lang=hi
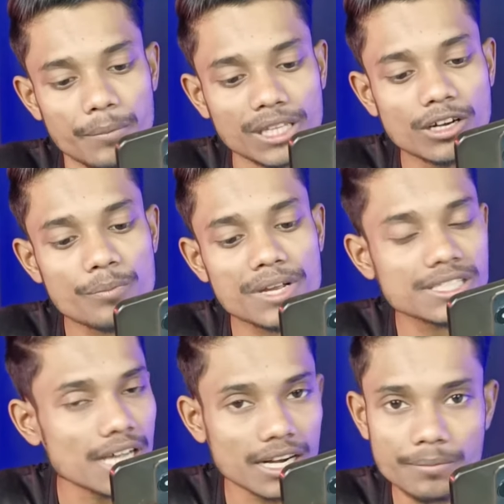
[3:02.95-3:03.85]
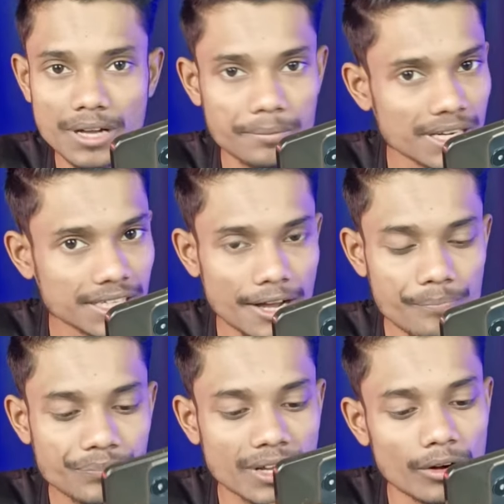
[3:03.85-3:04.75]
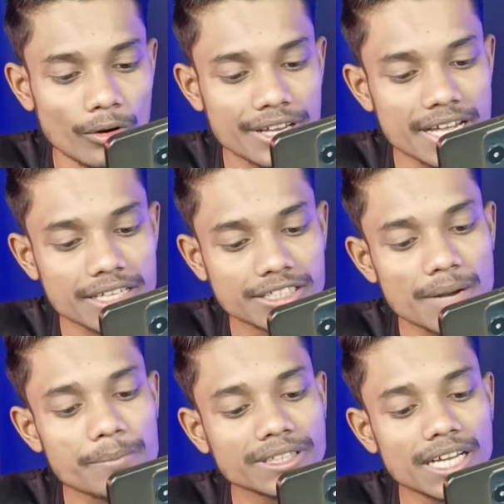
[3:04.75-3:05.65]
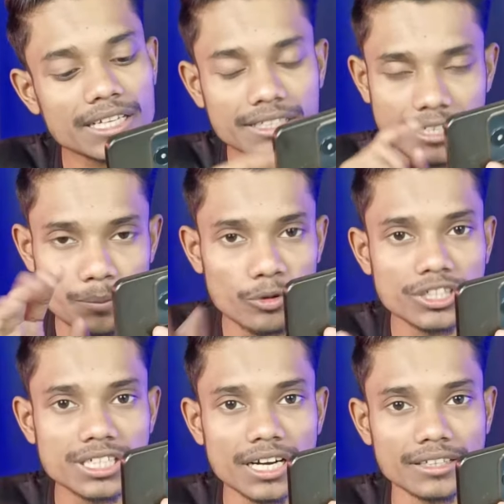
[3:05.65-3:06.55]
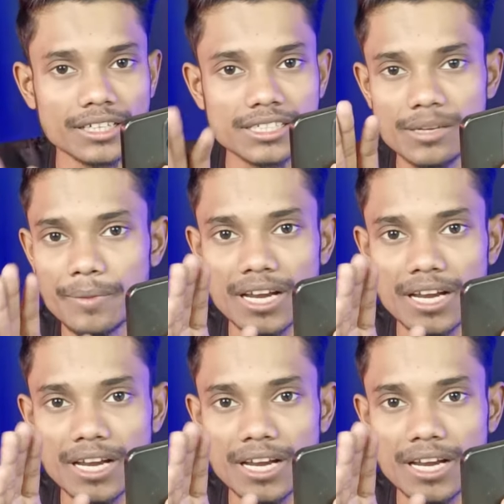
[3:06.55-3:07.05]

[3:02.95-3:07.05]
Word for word: पंद्रह रुपया साइनअप का मिल गया और ये जब बंदा डिपॉजिट करता है जैसे